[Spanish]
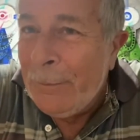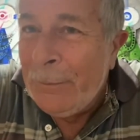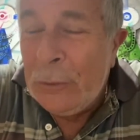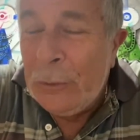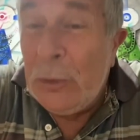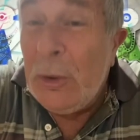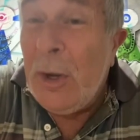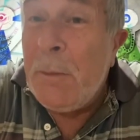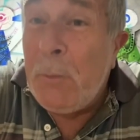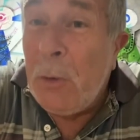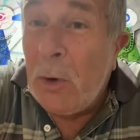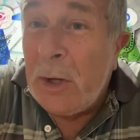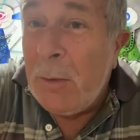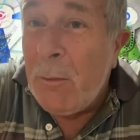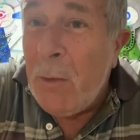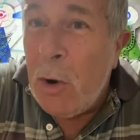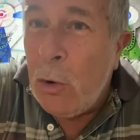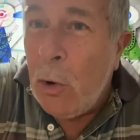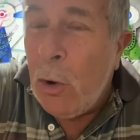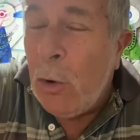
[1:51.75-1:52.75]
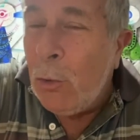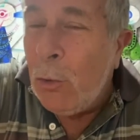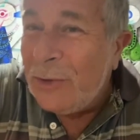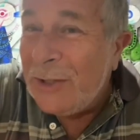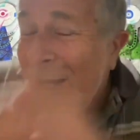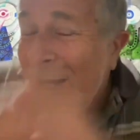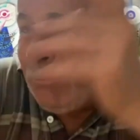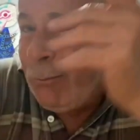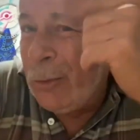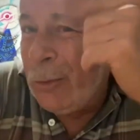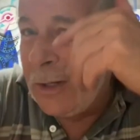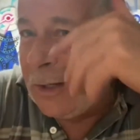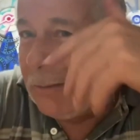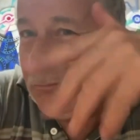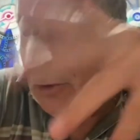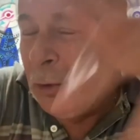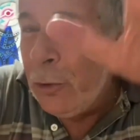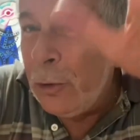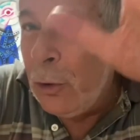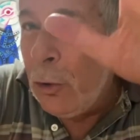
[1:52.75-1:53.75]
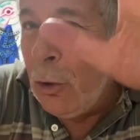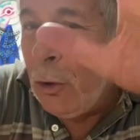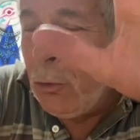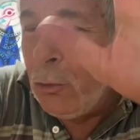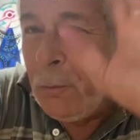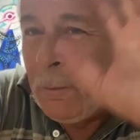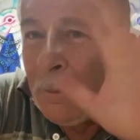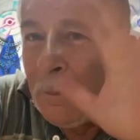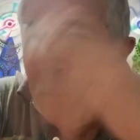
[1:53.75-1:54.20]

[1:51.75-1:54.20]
No es Pokémon Go, ya, porque lo Go